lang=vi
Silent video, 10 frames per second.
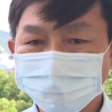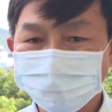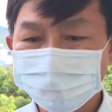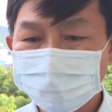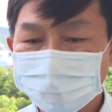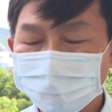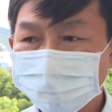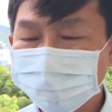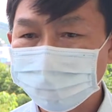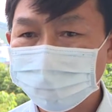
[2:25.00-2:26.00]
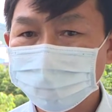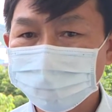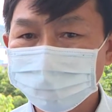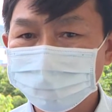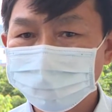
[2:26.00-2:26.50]
Chúng tôi đã triển
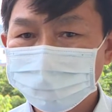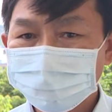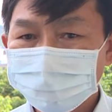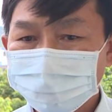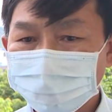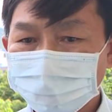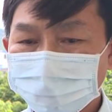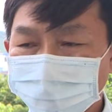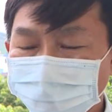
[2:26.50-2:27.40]
khai À, một